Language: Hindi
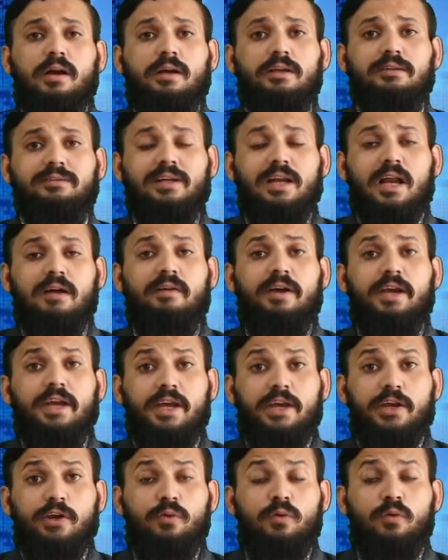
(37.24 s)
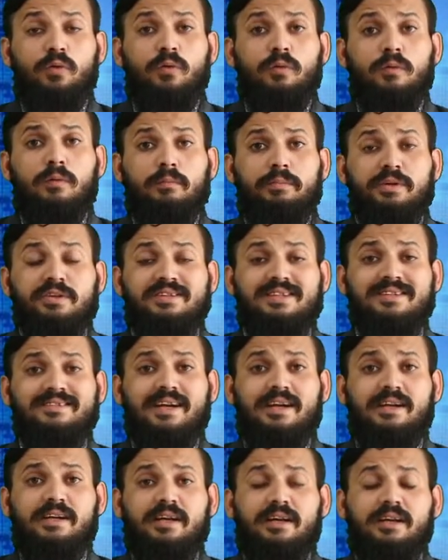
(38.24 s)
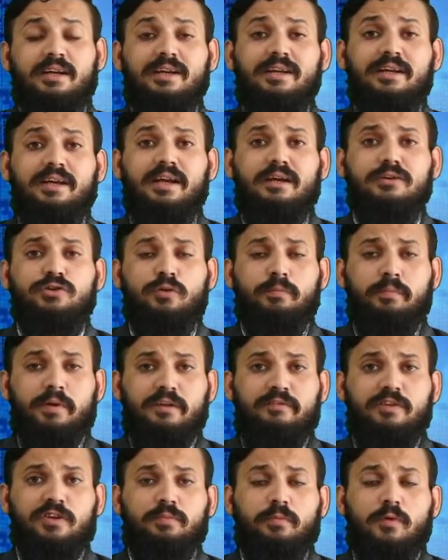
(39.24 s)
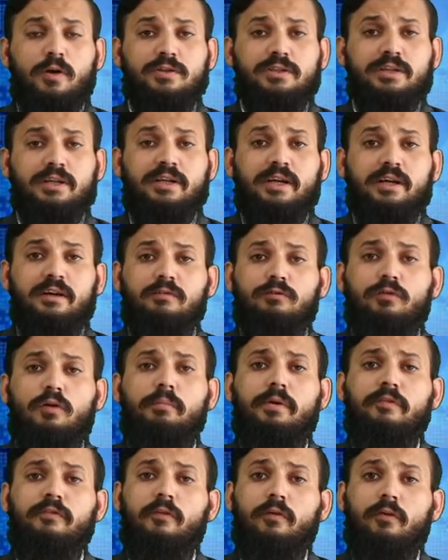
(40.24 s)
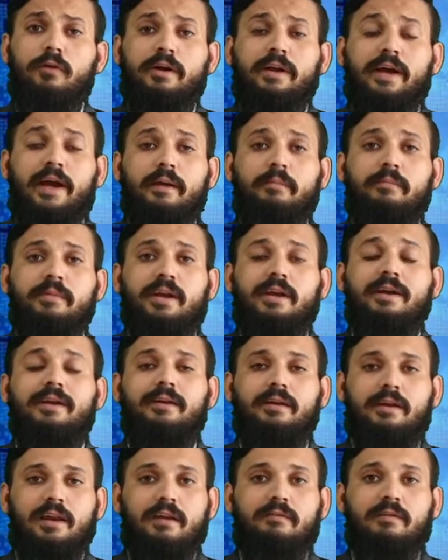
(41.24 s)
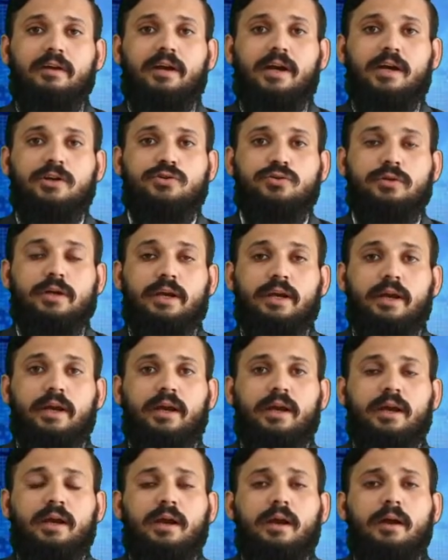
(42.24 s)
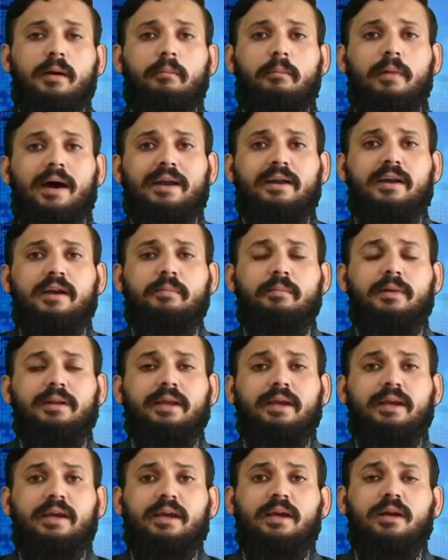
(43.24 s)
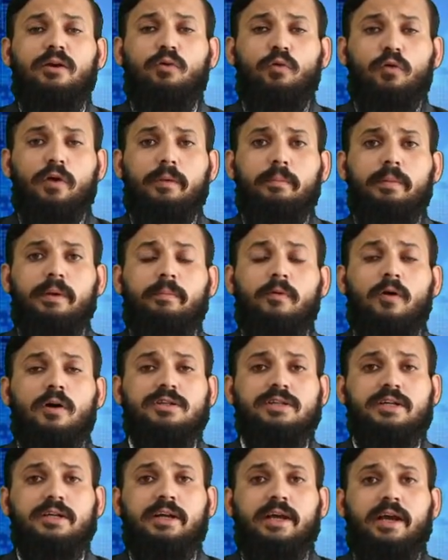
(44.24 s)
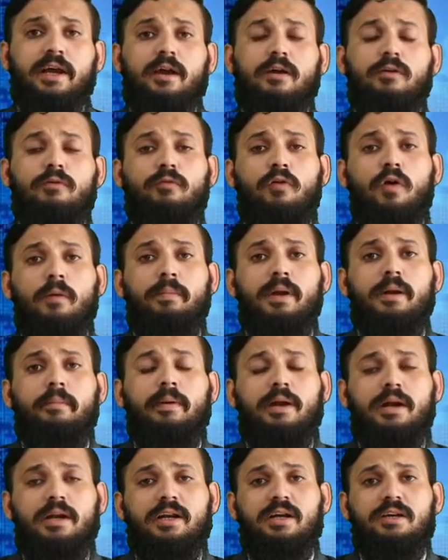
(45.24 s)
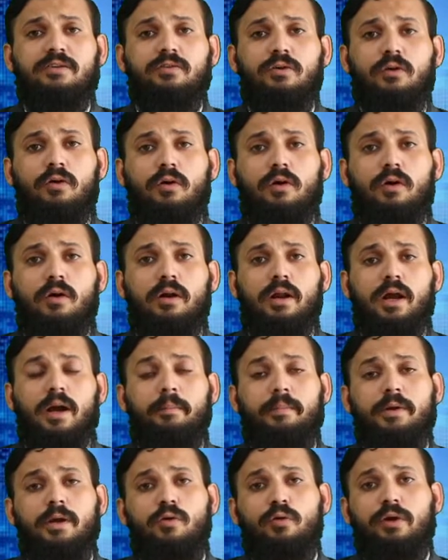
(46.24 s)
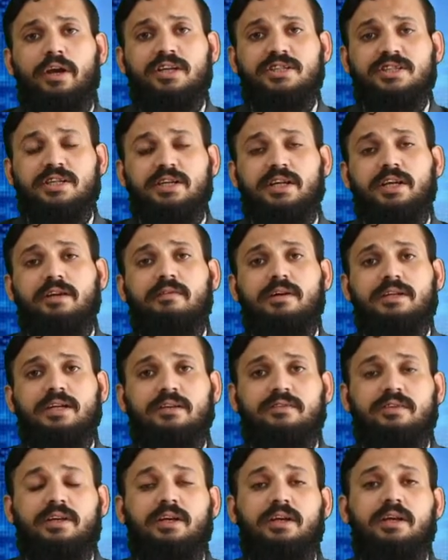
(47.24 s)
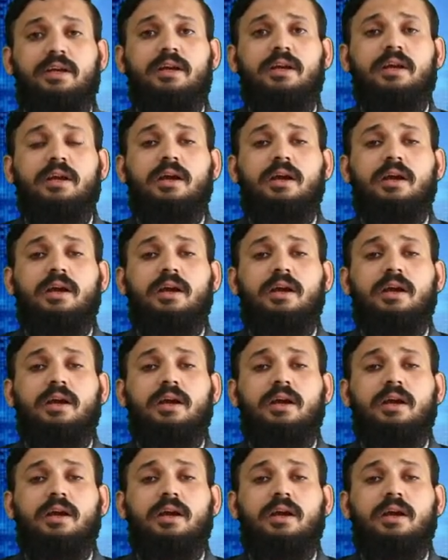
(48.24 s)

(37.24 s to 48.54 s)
इसके अलावा ए क्यू बिज़नेस सेंटर इनके जो प्रीवियस प्रोजेक्ट है वो बिफोर टाइम ये डिलीवर कर चुके हैं मार्केट में देखें कोई भी प्रोजेक्ट है वो अपने बिल्डर्स और अपनी लोकेशन की वजह से ही